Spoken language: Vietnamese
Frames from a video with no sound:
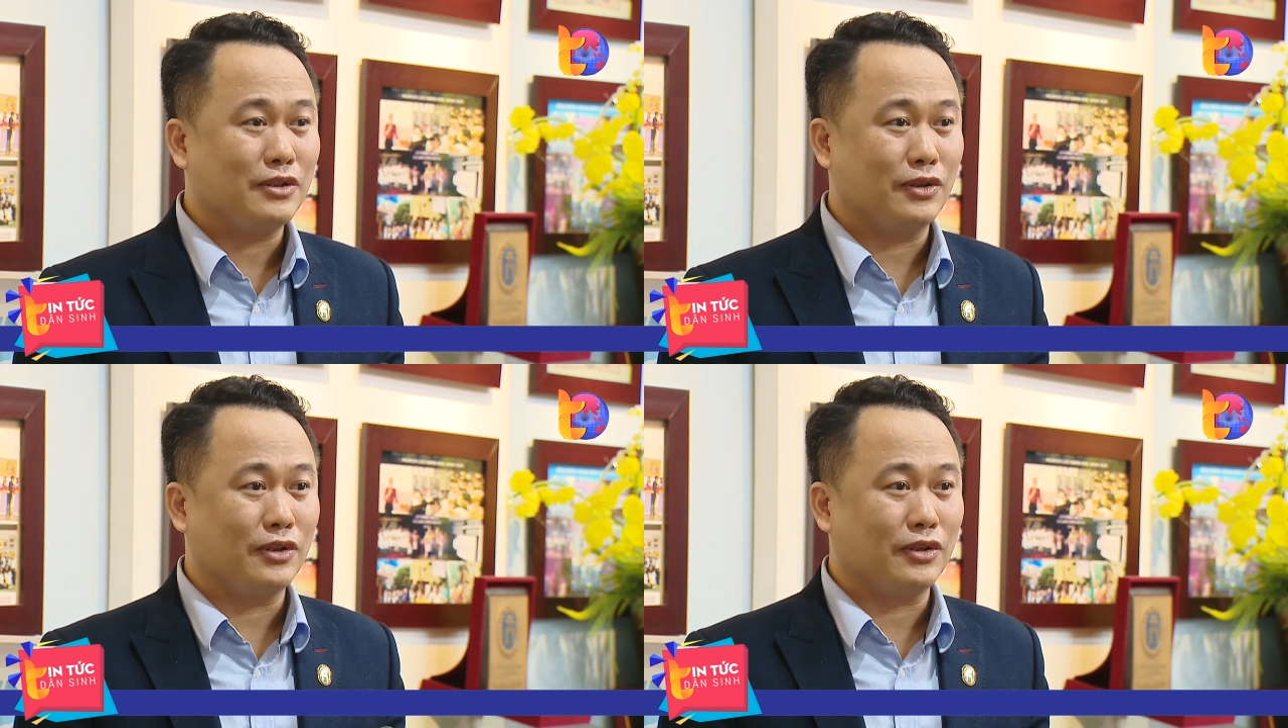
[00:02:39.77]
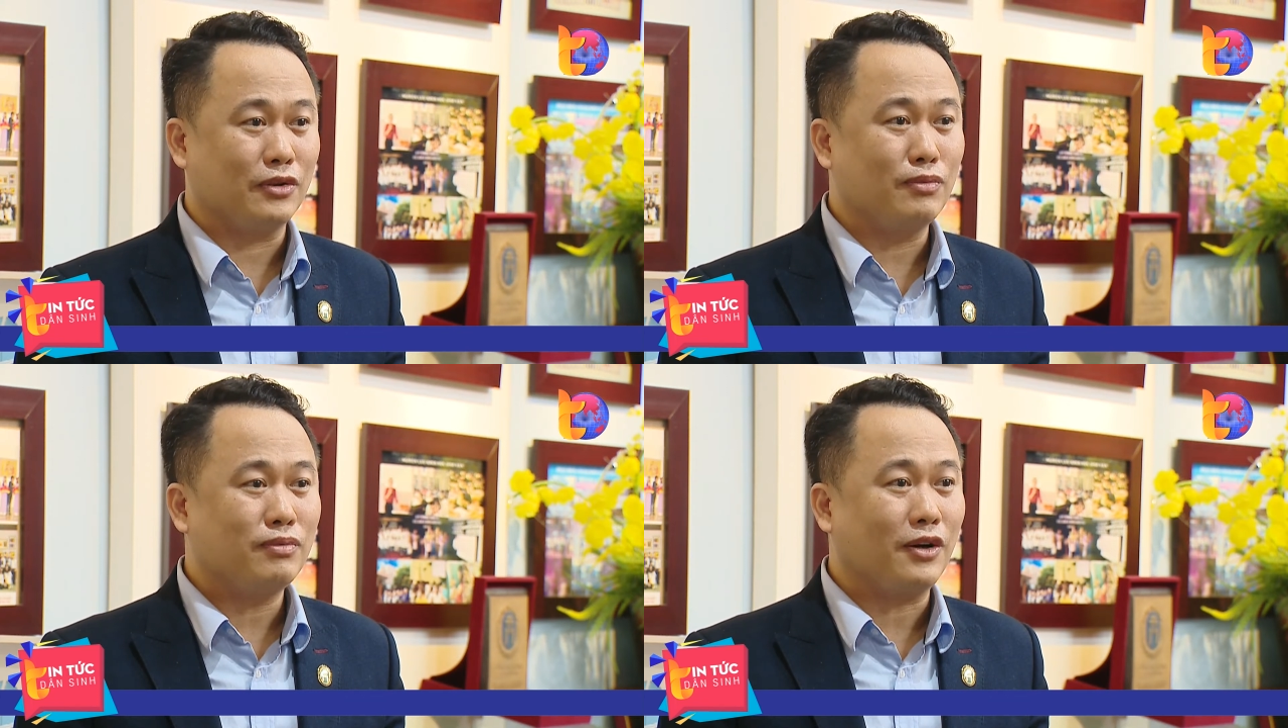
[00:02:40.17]
rồi
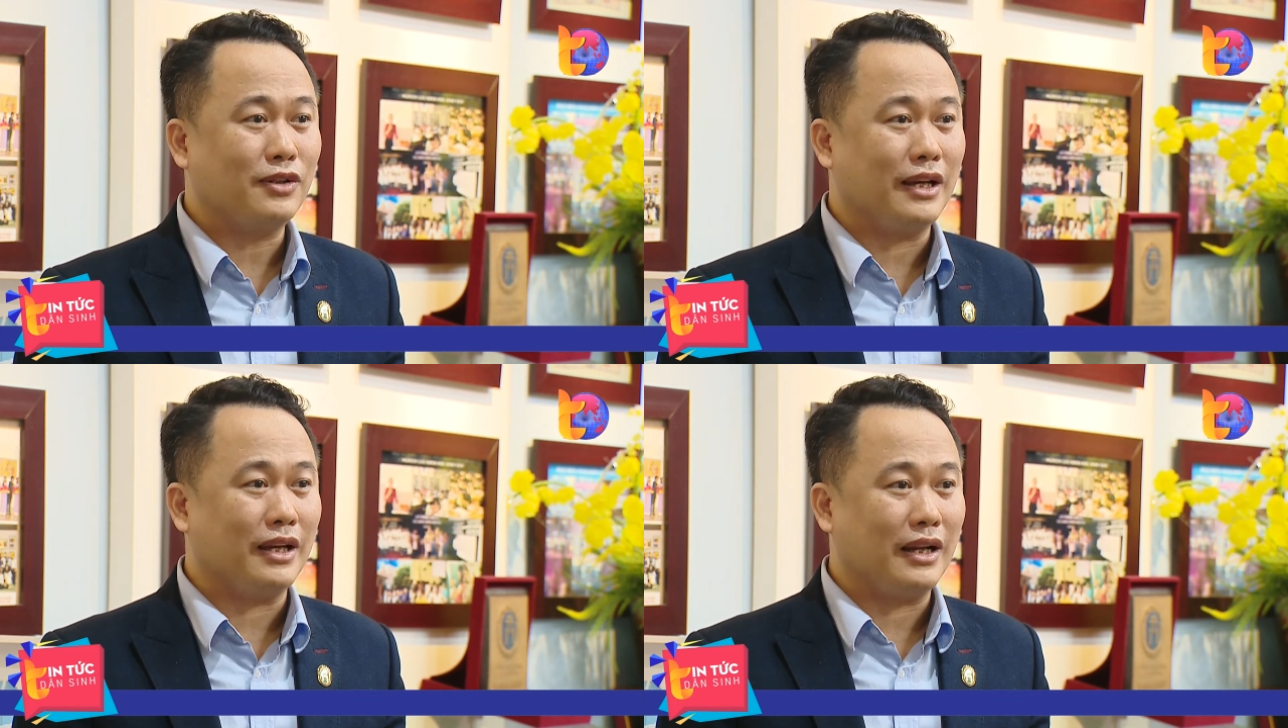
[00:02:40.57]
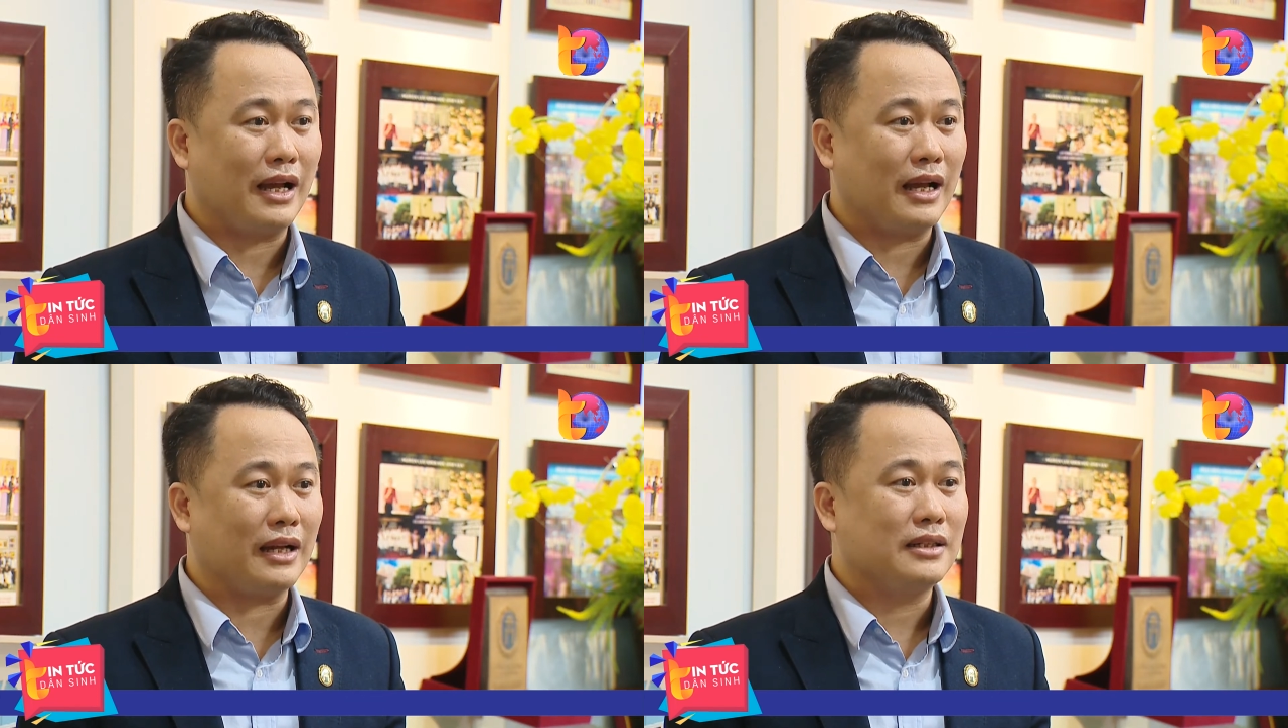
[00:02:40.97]
cũng có thể
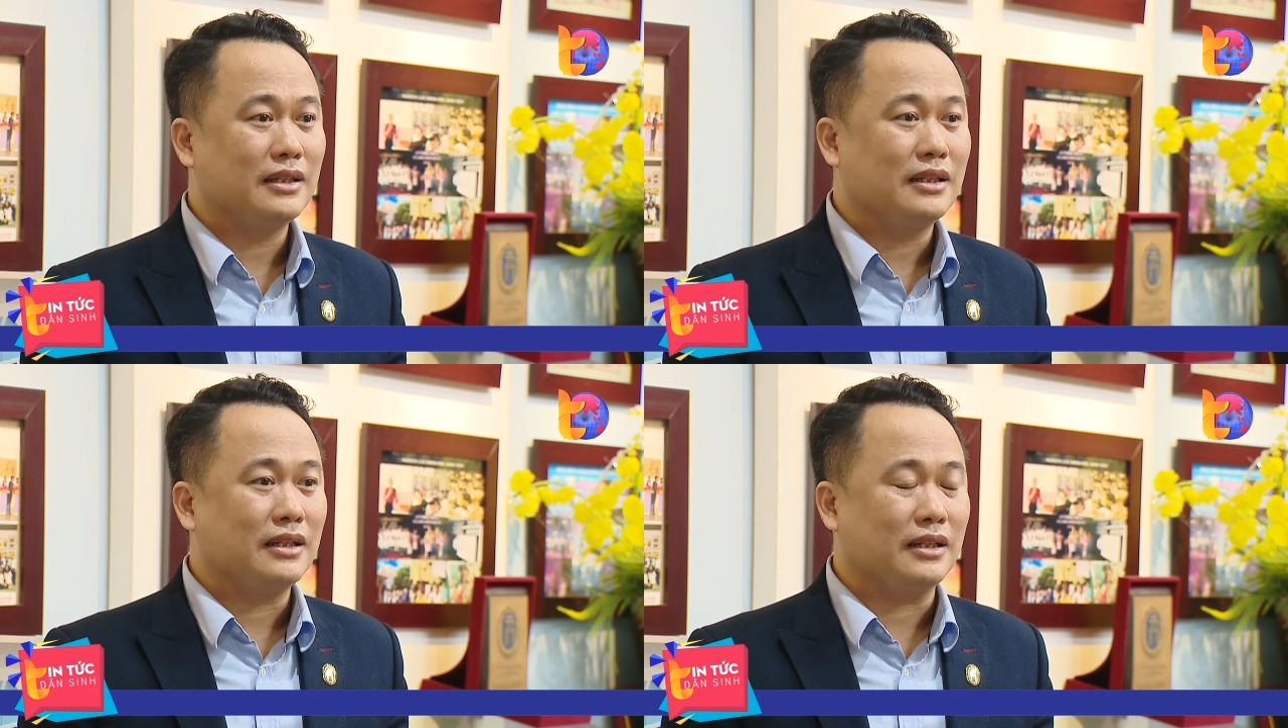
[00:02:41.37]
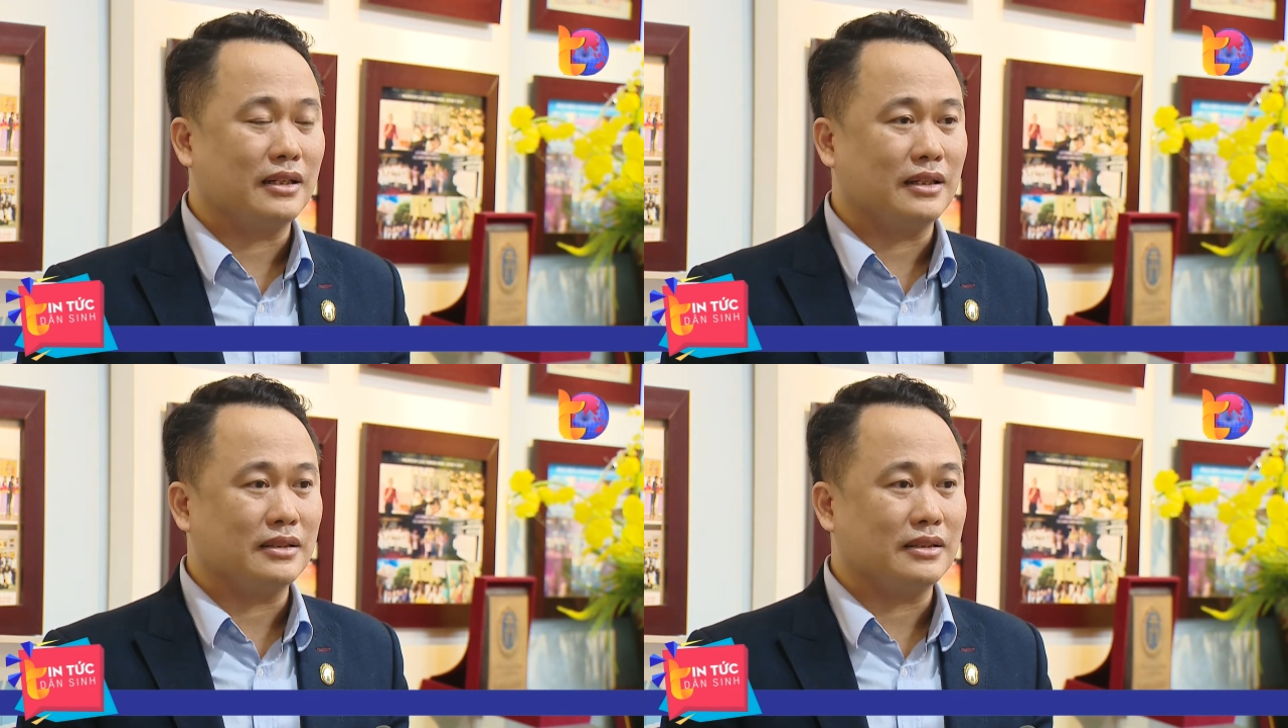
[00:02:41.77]
là uh,